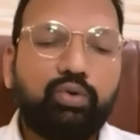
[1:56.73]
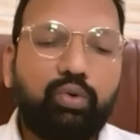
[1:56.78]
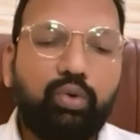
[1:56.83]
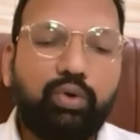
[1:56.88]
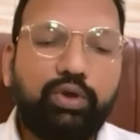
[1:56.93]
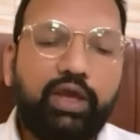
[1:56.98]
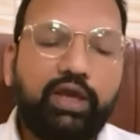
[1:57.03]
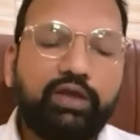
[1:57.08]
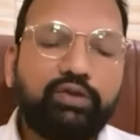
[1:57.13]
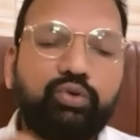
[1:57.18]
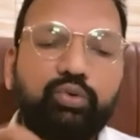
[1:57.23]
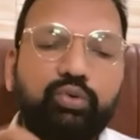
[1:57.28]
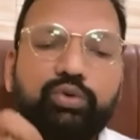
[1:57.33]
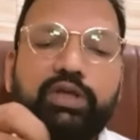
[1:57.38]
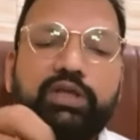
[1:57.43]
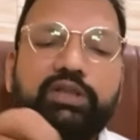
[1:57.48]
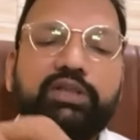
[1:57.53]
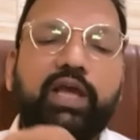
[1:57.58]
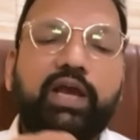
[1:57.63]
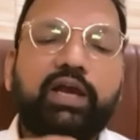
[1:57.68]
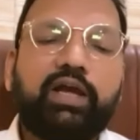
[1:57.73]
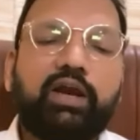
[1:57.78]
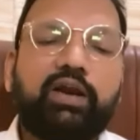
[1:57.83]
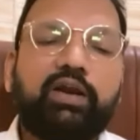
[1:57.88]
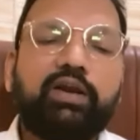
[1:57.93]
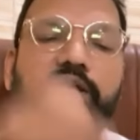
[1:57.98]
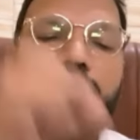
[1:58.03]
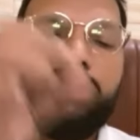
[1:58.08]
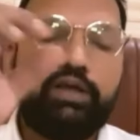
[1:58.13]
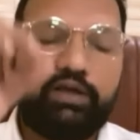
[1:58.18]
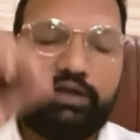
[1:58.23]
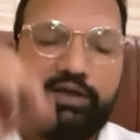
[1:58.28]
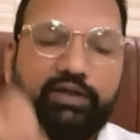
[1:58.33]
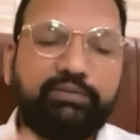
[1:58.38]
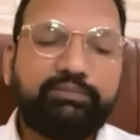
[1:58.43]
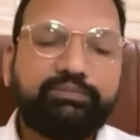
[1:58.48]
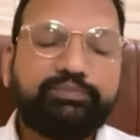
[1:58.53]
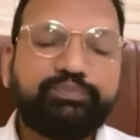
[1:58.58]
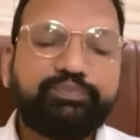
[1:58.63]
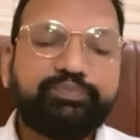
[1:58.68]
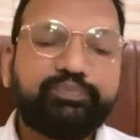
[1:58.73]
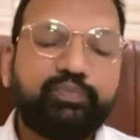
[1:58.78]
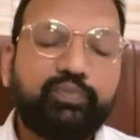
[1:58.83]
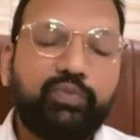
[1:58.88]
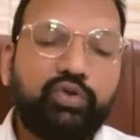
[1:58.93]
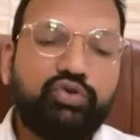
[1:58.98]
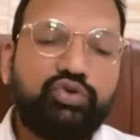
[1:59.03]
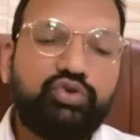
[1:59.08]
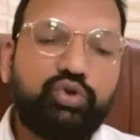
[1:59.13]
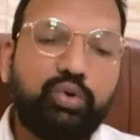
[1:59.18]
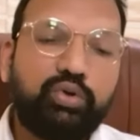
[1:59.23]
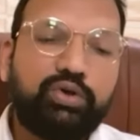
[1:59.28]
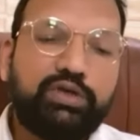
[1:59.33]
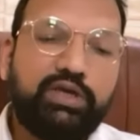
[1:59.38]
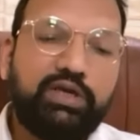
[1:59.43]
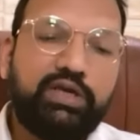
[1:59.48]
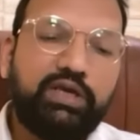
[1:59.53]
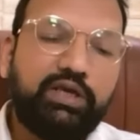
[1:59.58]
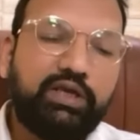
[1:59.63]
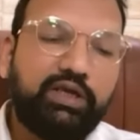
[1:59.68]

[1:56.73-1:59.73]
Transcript: कोई एक दूरी तय करनी है जो कि